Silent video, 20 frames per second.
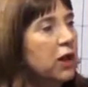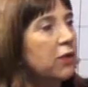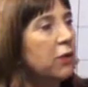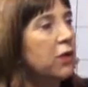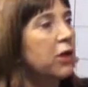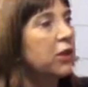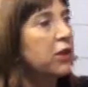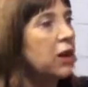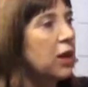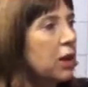Le
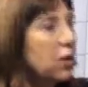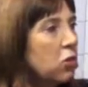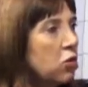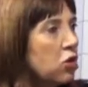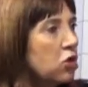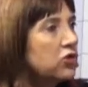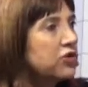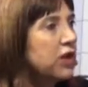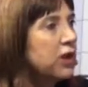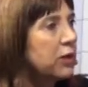vendía las
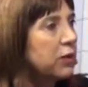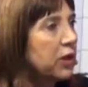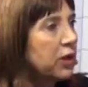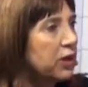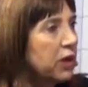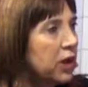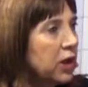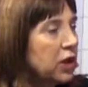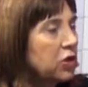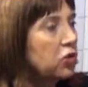bolsas, le
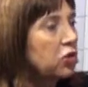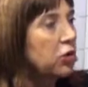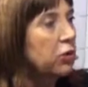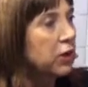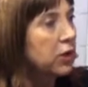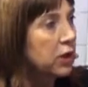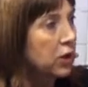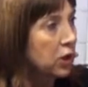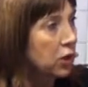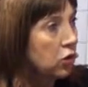vendía esto, le
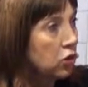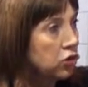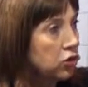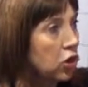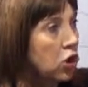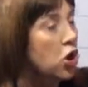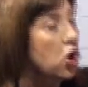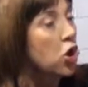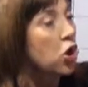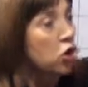vendía lo otro.
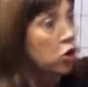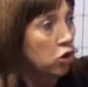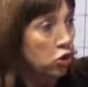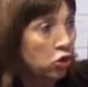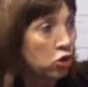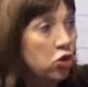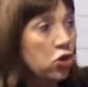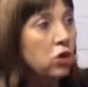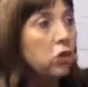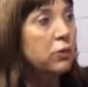No
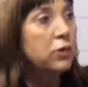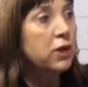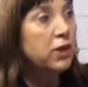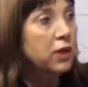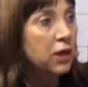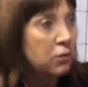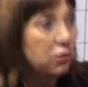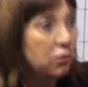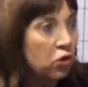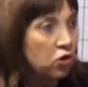nos
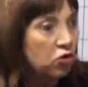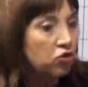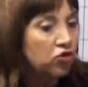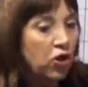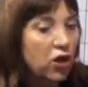olvidemos